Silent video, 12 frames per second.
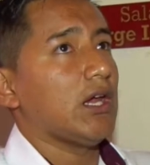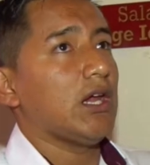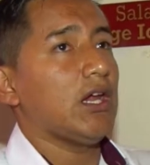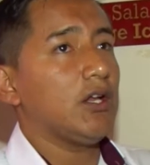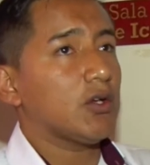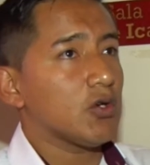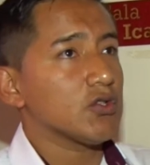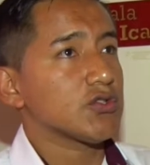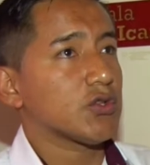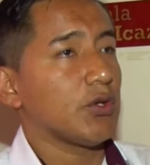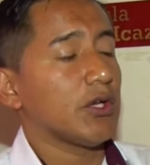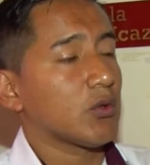El
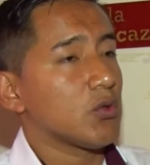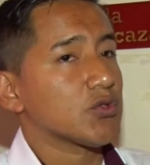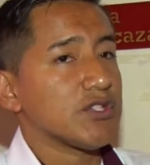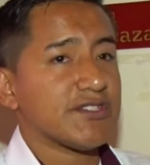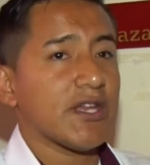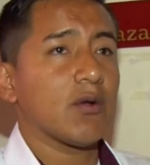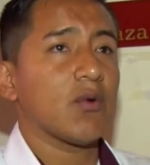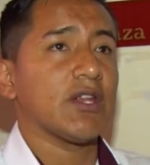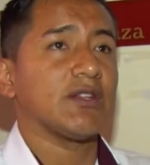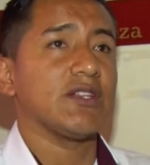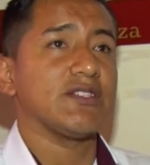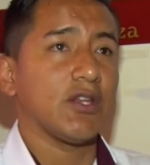costo del curso está en
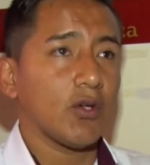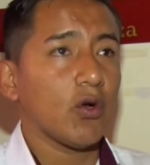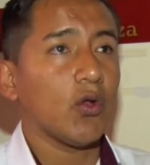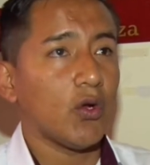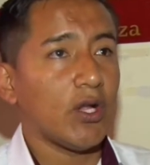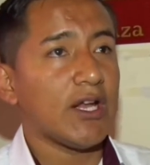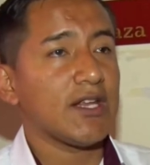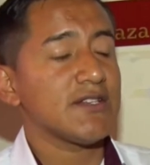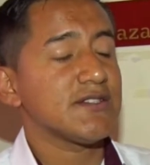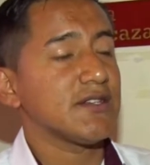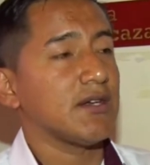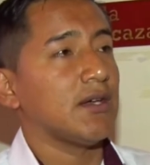45
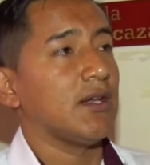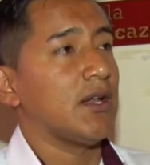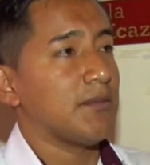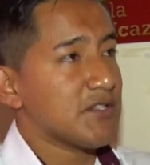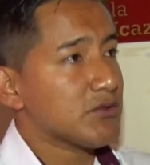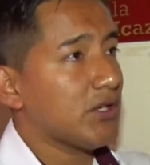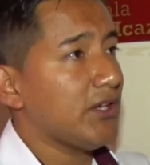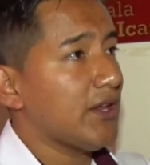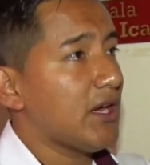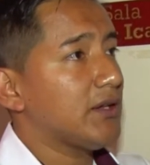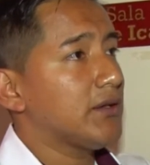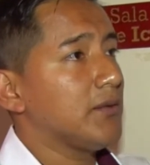dólares eh, la
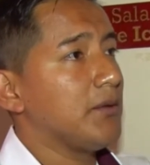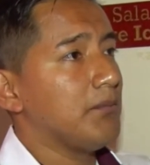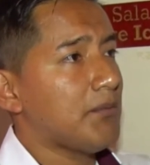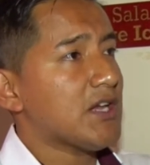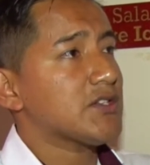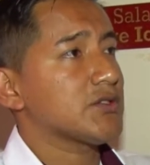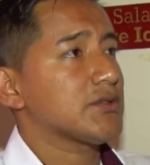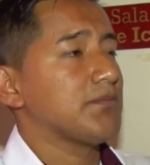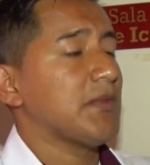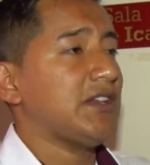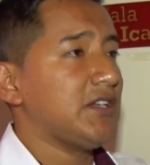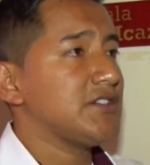mensualidad más
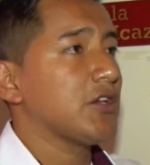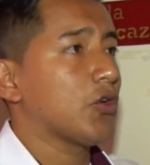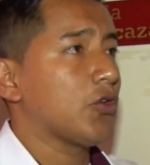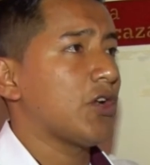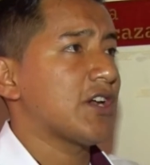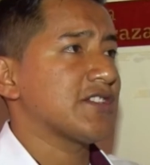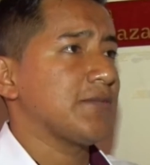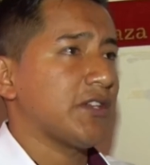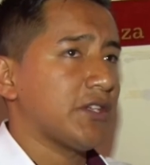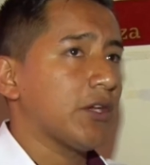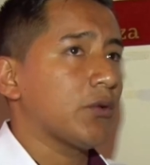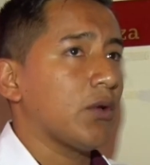25 dólares de
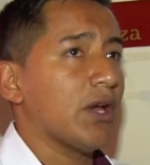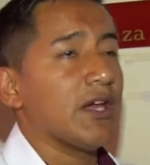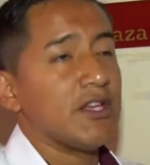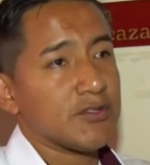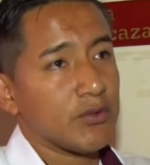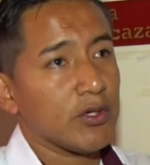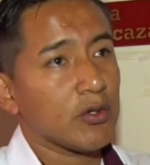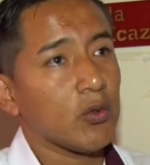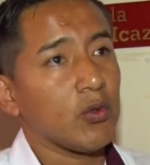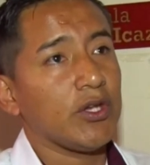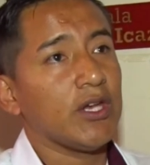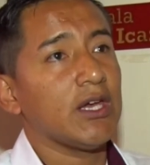matrícula. Esto
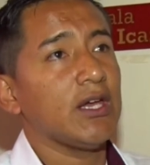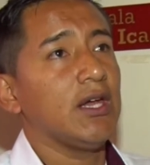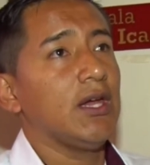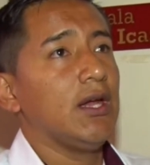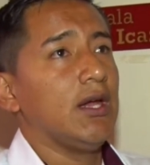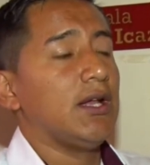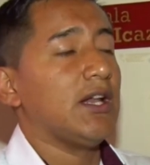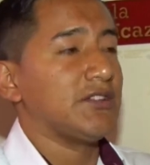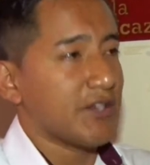incluye la